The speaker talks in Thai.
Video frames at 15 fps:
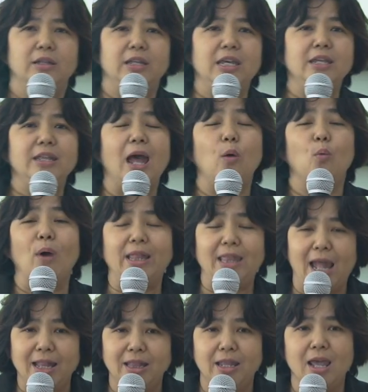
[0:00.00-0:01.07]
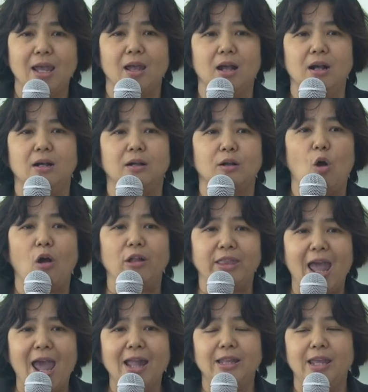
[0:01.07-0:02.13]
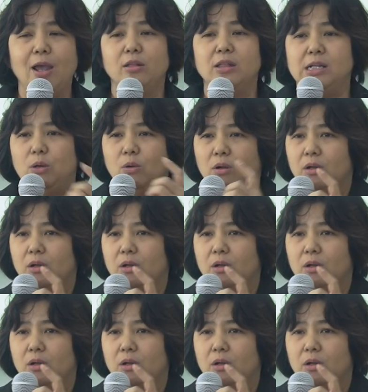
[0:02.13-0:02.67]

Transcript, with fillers: ที่ณวันนั้นเนี่ยก่อนหน้านี้ห